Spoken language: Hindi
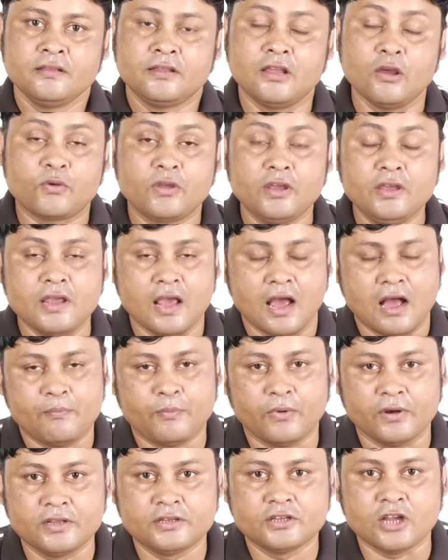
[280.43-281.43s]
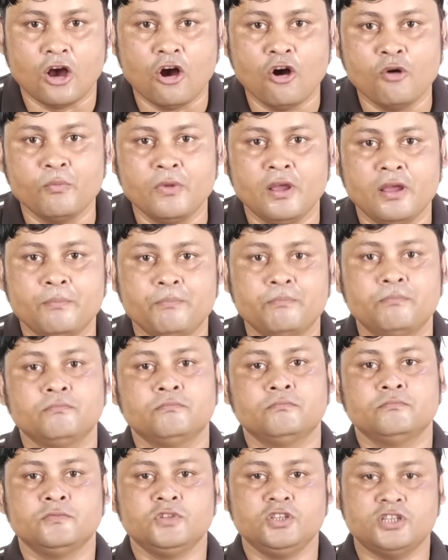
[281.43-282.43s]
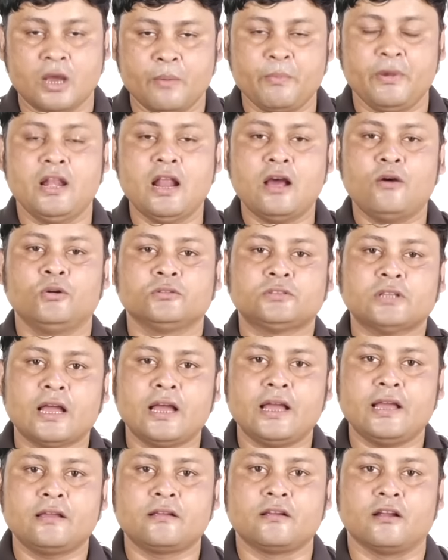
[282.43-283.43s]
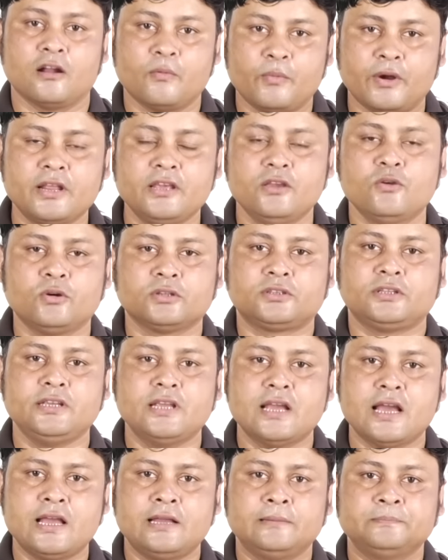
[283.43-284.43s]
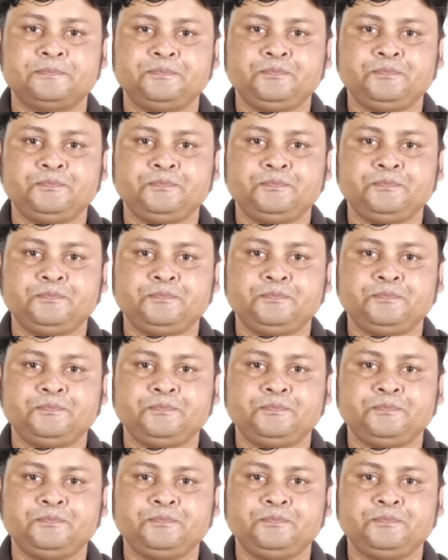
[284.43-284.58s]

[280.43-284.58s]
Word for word: क्योंकि यहाँ परीक्षाओं में झमेला होता है गड़बड़ी होती है